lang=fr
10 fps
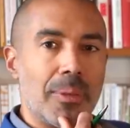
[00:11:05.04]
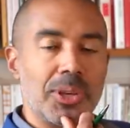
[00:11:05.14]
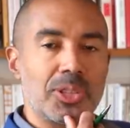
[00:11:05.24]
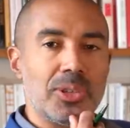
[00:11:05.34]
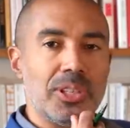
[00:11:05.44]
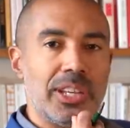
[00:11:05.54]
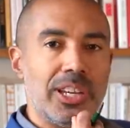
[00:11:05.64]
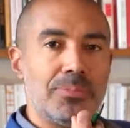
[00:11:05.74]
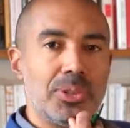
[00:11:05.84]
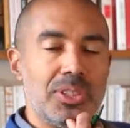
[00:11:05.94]
parce qu'il y a
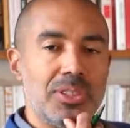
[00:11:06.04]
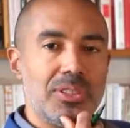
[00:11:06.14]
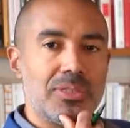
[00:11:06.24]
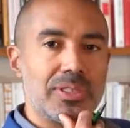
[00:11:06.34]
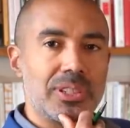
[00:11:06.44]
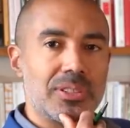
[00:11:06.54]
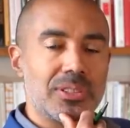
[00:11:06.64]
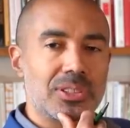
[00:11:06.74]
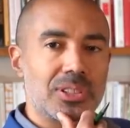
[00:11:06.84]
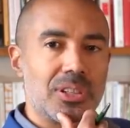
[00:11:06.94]
une petite
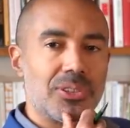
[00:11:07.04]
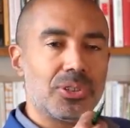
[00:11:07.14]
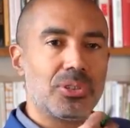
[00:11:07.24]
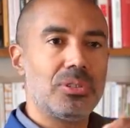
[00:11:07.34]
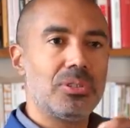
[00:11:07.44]
différence entre